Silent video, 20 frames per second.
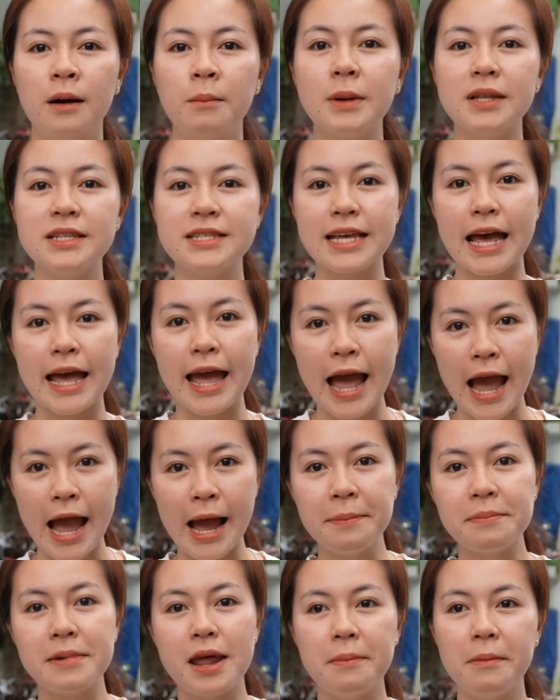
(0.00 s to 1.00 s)
mình xài
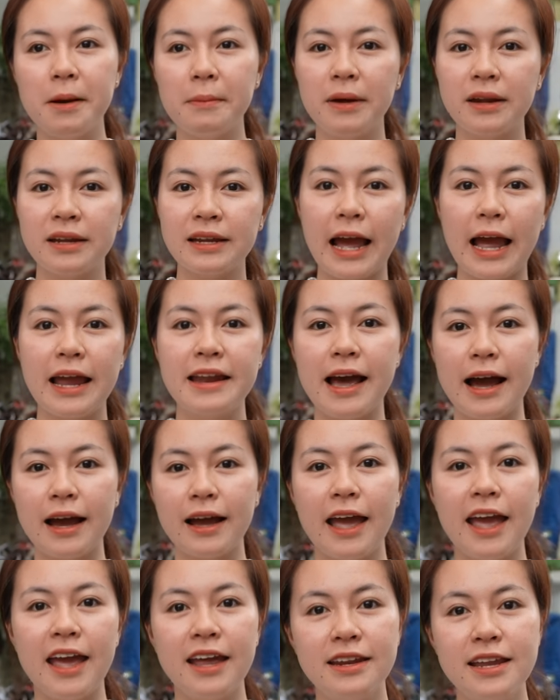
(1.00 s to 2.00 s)
app để mà mình cài đặt
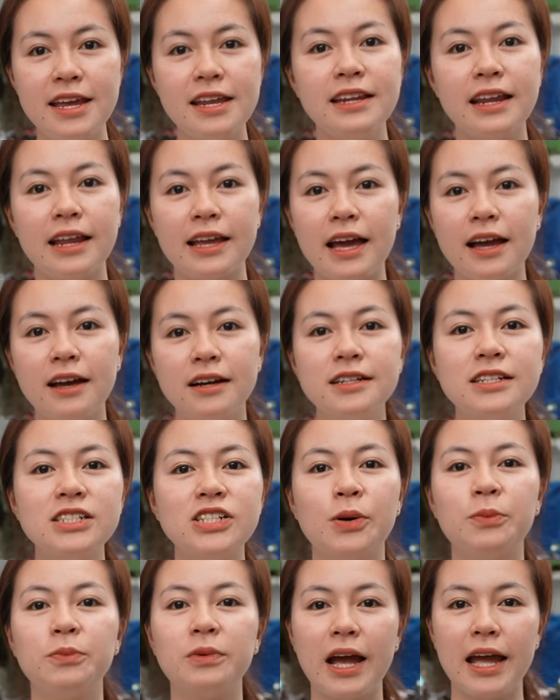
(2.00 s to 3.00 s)
edit này các thứ
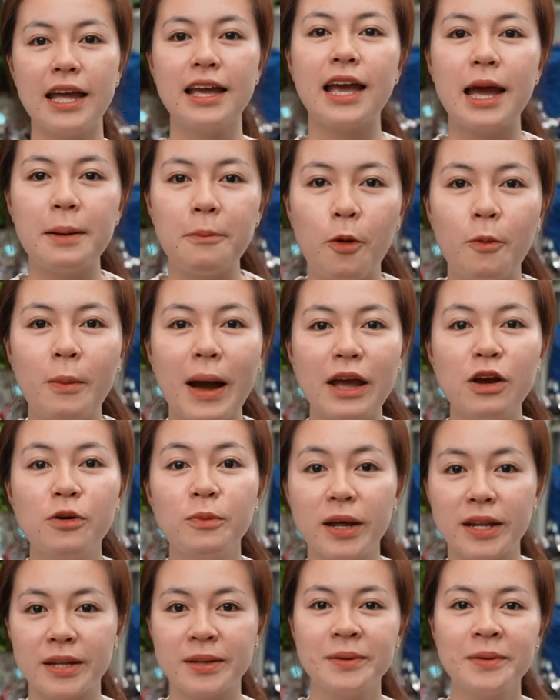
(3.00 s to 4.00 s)
trong cái bộ máy của
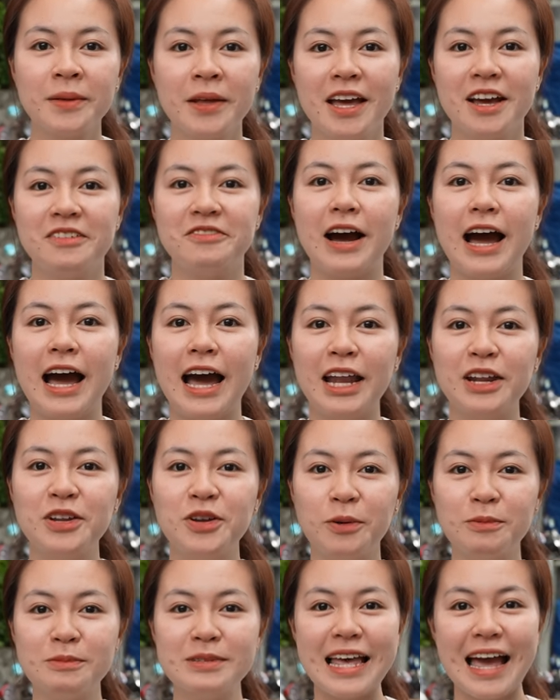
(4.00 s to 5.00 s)
mình. Và anh
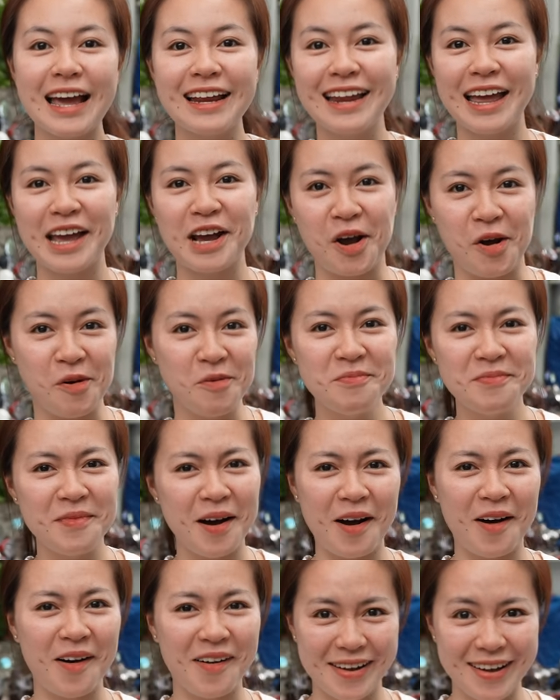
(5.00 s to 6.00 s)
Dũng sáng này cũng
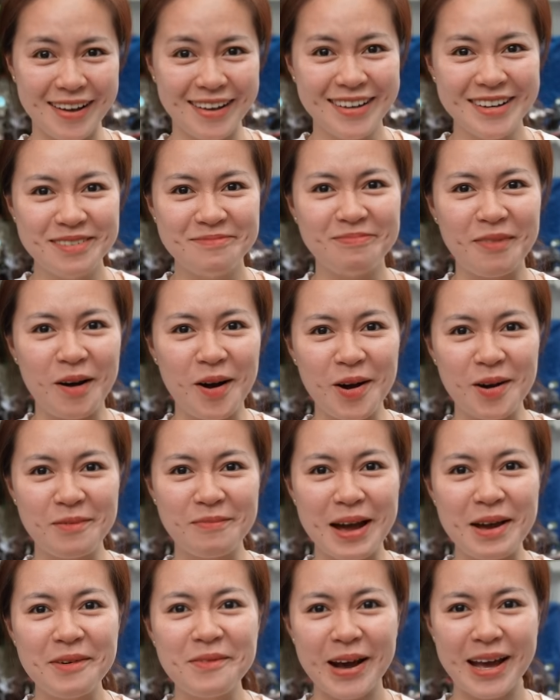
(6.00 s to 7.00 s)
mò
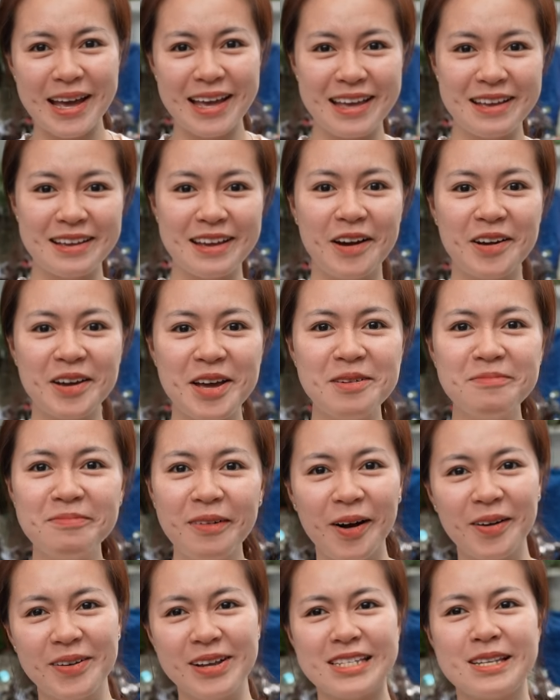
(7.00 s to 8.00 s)
máy quay rồi
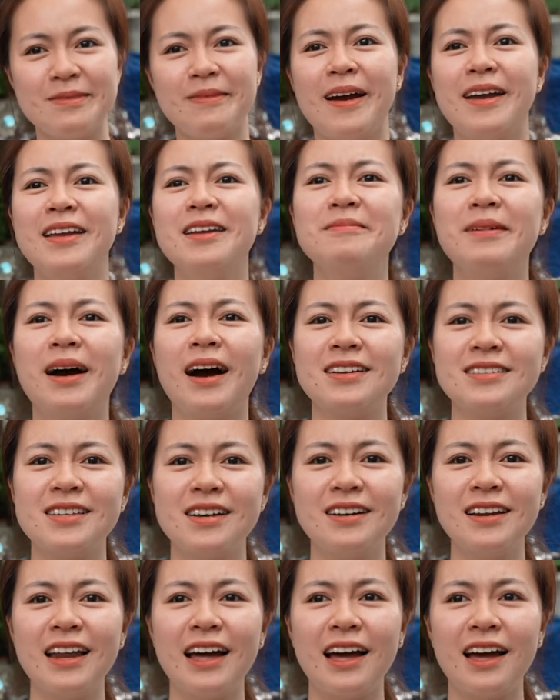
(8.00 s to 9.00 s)
gimbal cho Song Hỷ, nhưng mà thật
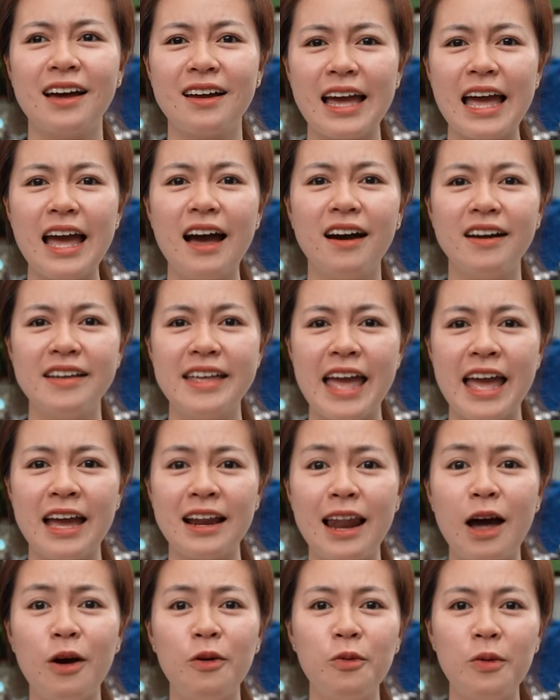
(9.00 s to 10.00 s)
sự là cái thời gian
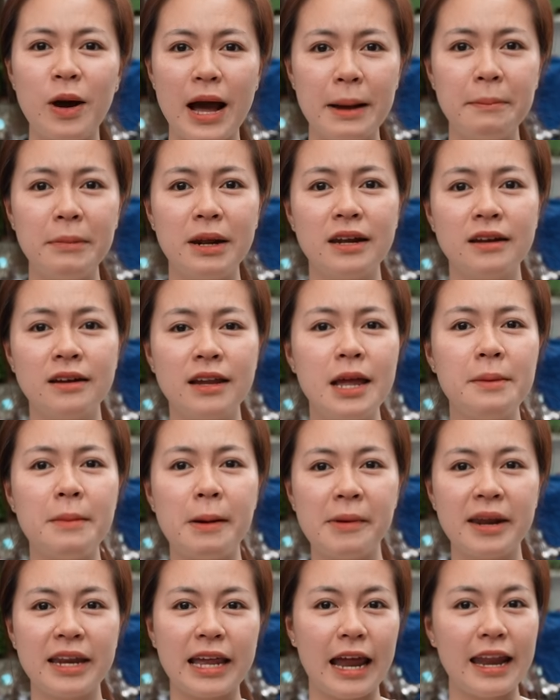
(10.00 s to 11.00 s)
lâu quá, khi mà
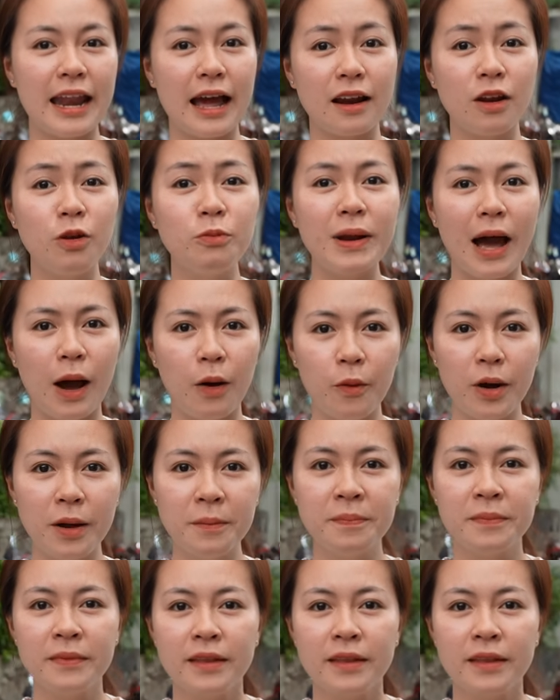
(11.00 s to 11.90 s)
mình cài đặt lúc đầu á